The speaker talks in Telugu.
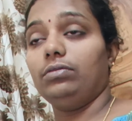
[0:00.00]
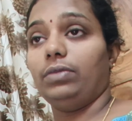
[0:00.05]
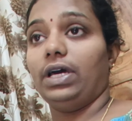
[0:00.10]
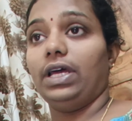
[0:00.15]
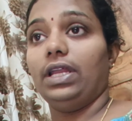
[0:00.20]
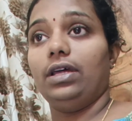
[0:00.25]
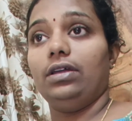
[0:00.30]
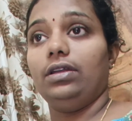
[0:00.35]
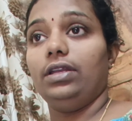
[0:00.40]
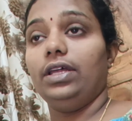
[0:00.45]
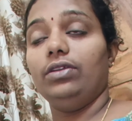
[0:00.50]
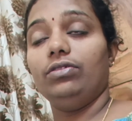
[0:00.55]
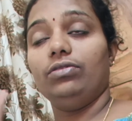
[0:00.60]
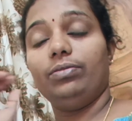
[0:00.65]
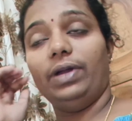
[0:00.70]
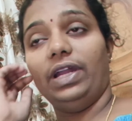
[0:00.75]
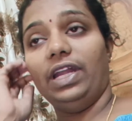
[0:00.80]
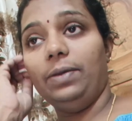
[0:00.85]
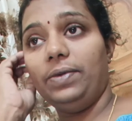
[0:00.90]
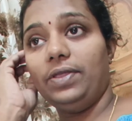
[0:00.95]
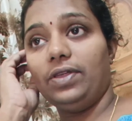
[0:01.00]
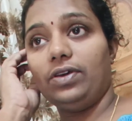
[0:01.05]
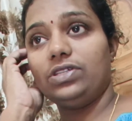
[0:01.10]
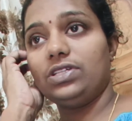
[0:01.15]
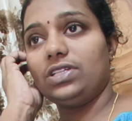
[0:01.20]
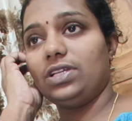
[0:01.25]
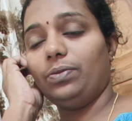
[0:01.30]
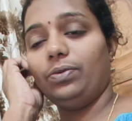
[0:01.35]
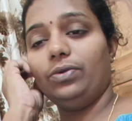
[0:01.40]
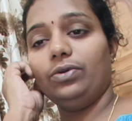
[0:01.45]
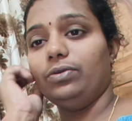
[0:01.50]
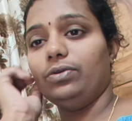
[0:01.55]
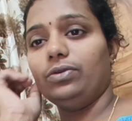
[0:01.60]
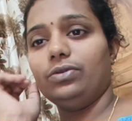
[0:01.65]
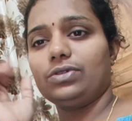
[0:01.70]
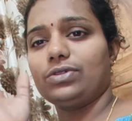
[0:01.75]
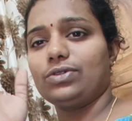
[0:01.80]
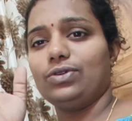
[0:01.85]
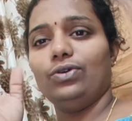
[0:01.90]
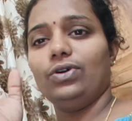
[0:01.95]
మా నేను బండి మీద వచ్చేటప్పుడు
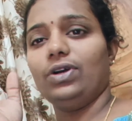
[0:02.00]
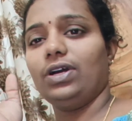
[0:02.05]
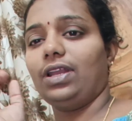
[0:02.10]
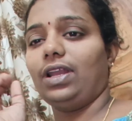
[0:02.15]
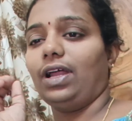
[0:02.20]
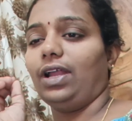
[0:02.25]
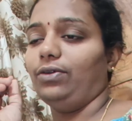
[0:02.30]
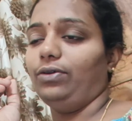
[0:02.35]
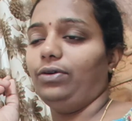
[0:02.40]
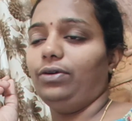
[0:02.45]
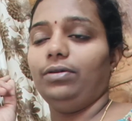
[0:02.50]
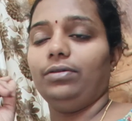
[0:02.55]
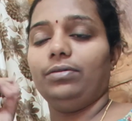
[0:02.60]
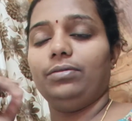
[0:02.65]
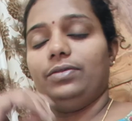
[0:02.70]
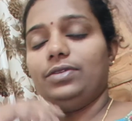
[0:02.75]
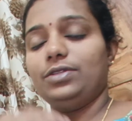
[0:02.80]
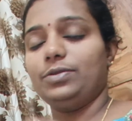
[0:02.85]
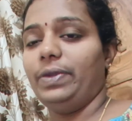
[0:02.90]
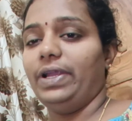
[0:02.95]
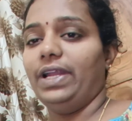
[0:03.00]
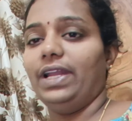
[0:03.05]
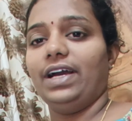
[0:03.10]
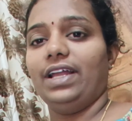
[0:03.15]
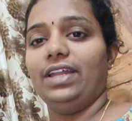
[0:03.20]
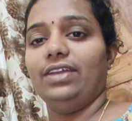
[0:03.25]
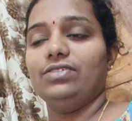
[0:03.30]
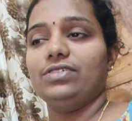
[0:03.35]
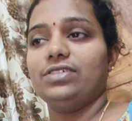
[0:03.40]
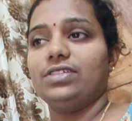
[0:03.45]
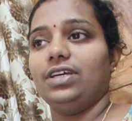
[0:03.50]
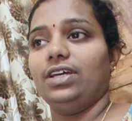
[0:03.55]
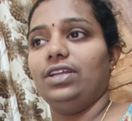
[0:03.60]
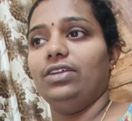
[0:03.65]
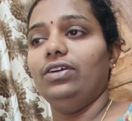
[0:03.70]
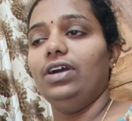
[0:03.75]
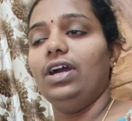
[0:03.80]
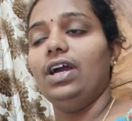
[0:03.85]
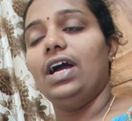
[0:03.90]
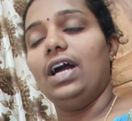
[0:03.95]
స్లోగా రాను స్పీడ్గానే వస్తాను
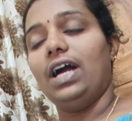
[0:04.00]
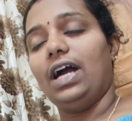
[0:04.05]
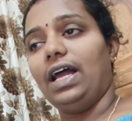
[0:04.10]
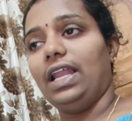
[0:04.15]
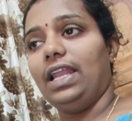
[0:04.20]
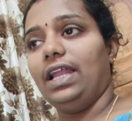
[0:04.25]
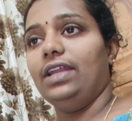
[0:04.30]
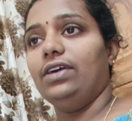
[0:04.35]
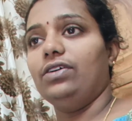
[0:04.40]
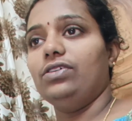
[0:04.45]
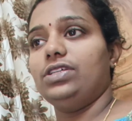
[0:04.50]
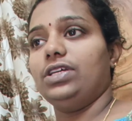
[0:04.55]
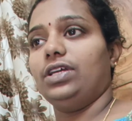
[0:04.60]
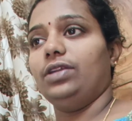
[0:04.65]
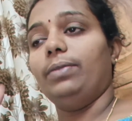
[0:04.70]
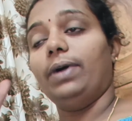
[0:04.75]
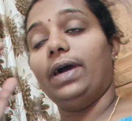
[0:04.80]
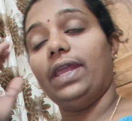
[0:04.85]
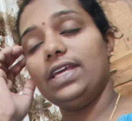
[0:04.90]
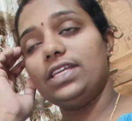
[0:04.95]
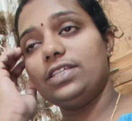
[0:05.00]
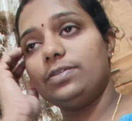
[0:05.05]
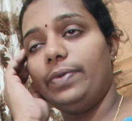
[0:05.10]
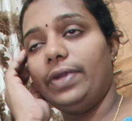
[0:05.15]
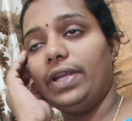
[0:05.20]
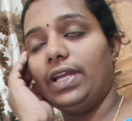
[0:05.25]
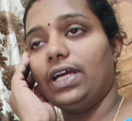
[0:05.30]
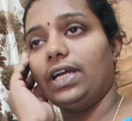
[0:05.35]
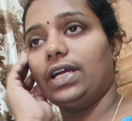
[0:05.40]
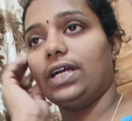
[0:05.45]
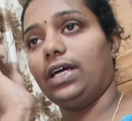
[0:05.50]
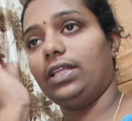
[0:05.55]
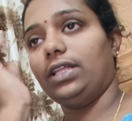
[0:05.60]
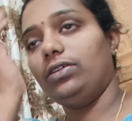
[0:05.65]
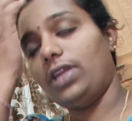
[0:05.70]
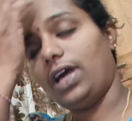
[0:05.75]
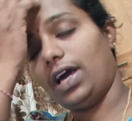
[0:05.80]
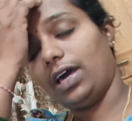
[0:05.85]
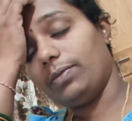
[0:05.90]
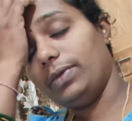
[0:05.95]
అలానే వచ్చాను మరీ స్పీడ్గా కాదు
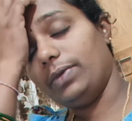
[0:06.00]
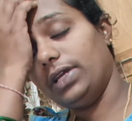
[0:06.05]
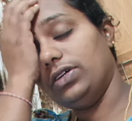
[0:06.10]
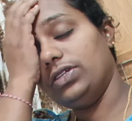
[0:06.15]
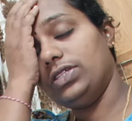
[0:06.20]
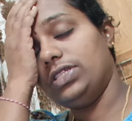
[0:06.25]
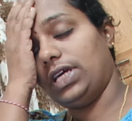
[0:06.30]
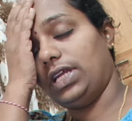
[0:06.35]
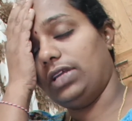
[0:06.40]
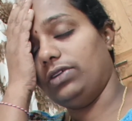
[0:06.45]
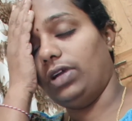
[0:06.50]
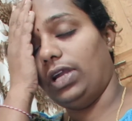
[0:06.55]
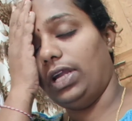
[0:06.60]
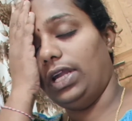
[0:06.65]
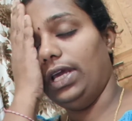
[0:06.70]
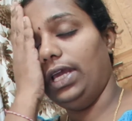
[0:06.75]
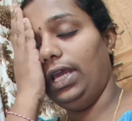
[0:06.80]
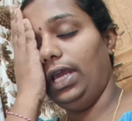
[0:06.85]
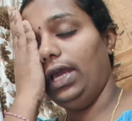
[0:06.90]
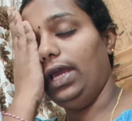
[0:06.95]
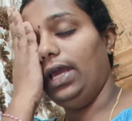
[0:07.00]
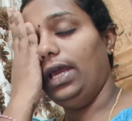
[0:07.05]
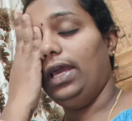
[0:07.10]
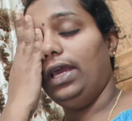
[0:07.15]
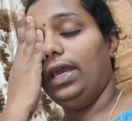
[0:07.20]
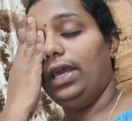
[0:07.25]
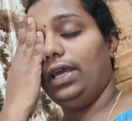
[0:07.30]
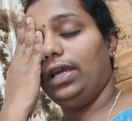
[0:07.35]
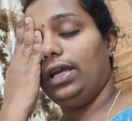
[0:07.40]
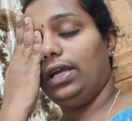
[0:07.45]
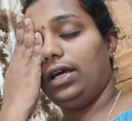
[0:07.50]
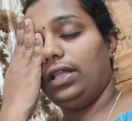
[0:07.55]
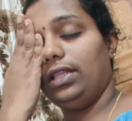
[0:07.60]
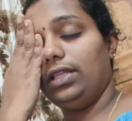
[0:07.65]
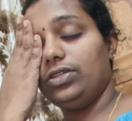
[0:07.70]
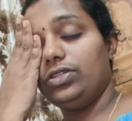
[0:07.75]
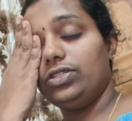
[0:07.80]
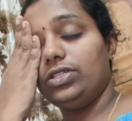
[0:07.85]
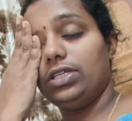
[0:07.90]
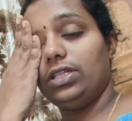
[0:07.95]
నార్మల్గా వచ్చాను అండి ఇంకా అది
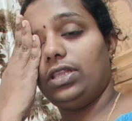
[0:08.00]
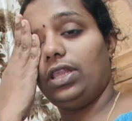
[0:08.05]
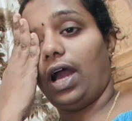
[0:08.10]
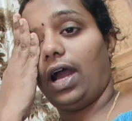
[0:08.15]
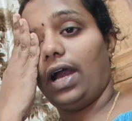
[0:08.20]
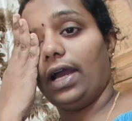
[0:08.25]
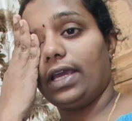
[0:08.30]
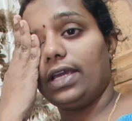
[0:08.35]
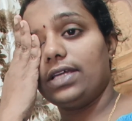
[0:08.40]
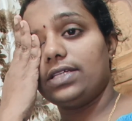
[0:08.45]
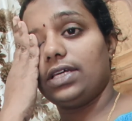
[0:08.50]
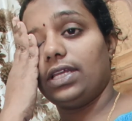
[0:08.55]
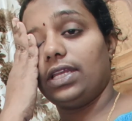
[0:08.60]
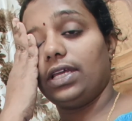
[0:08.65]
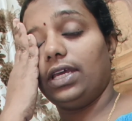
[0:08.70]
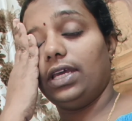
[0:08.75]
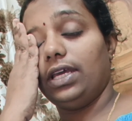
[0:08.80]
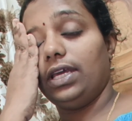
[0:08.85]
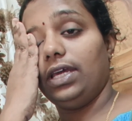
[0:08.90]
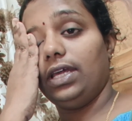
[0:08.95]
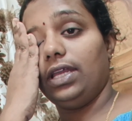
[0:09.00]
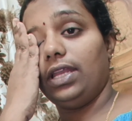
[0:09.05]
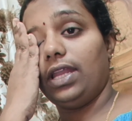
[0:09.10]
వచ్చి తాకేసరికి